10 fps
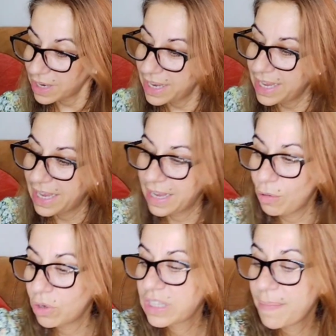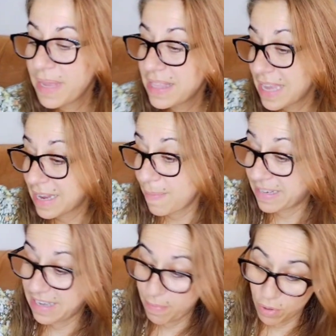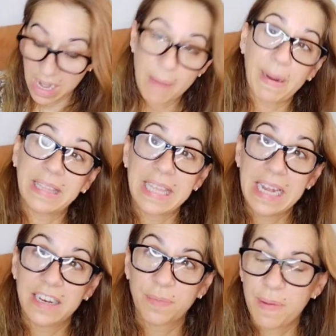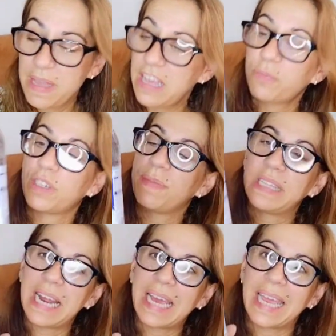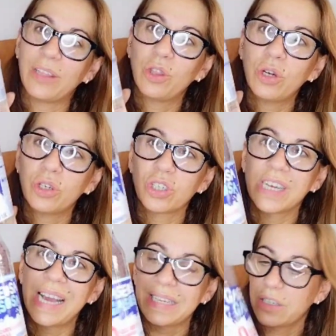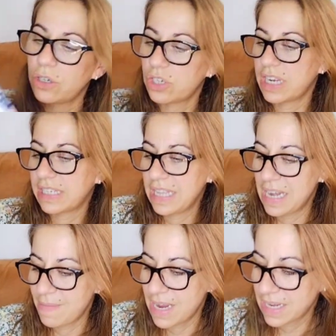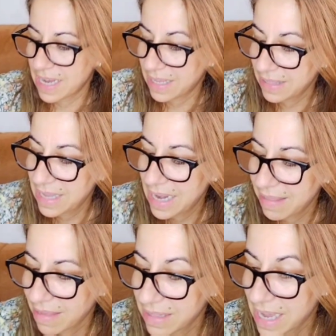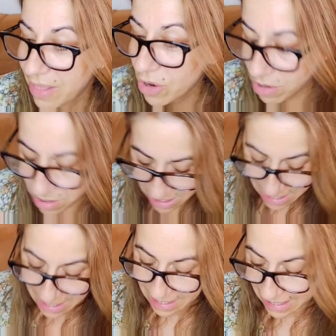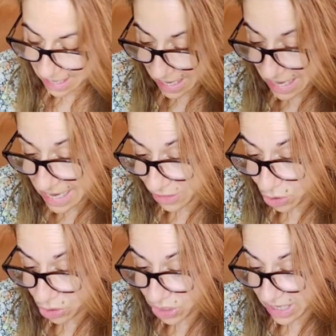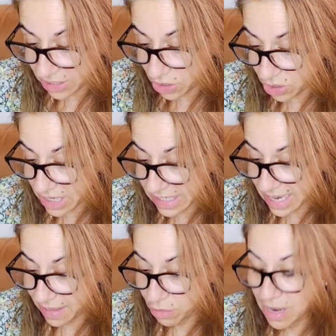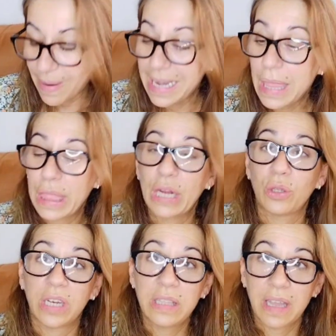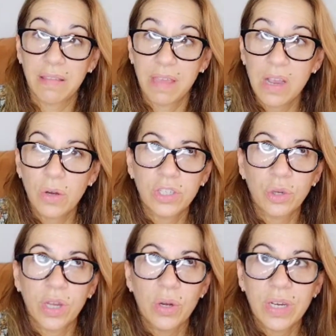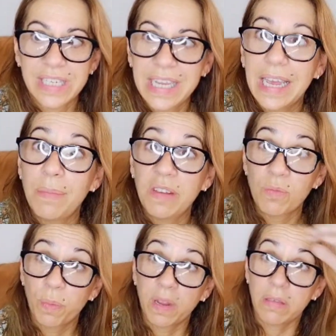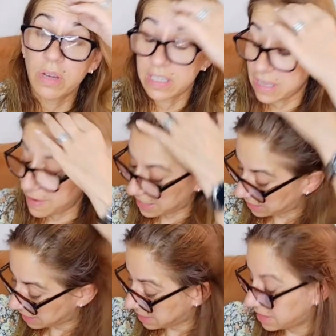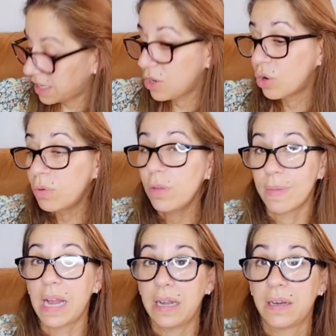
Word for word: eh, luego también ya que pasé por la parte de las bebidas, pues me traje dos gaseosas de la marca del hacendado que las dos gaseosas, cada una vale 0,35. Esto creo que sigue al mismo precio que estaba antes. Si no voy mal.